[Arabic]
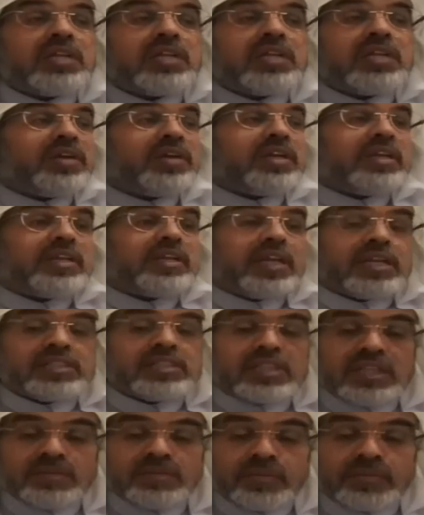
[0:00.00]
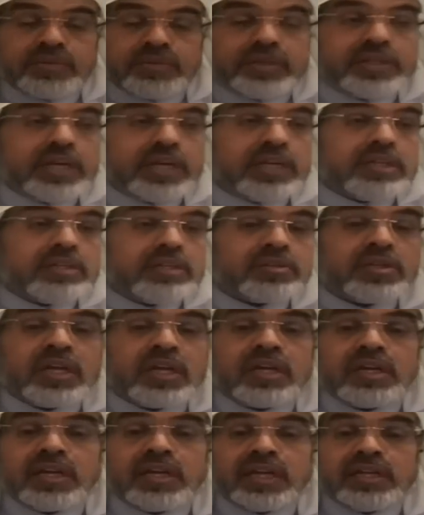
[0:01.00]
فين الناس اللي ممكن يعني
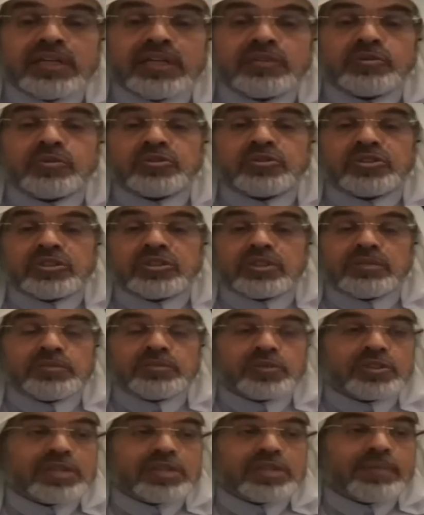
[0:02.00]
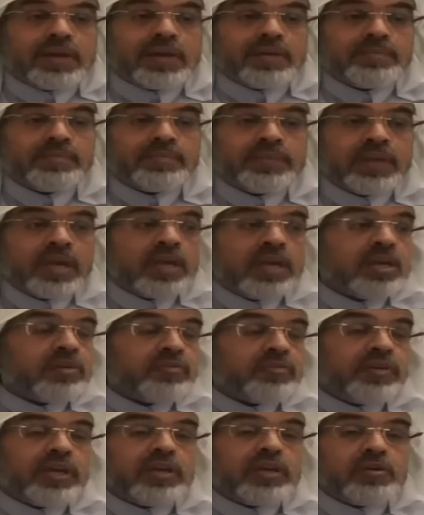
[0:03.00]
يعني ترشد المجتمع
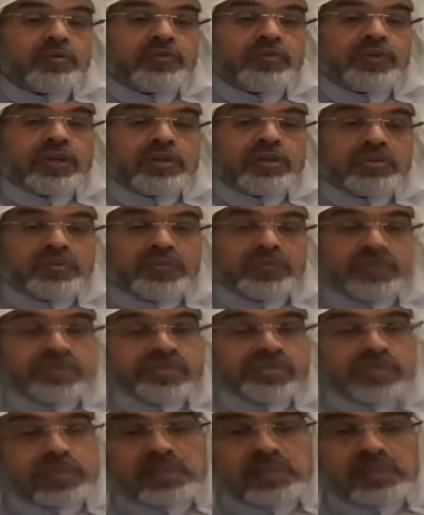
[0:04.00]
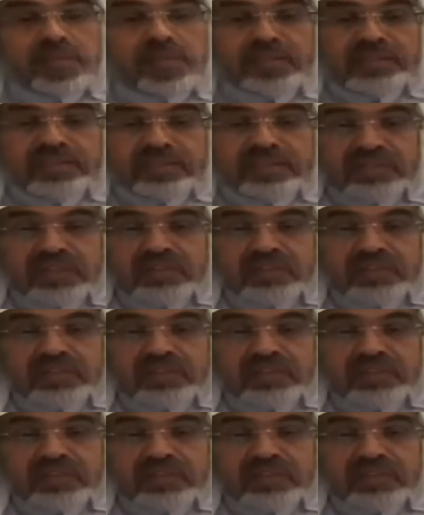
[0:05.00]
فين وفين وفين ما حد يقدر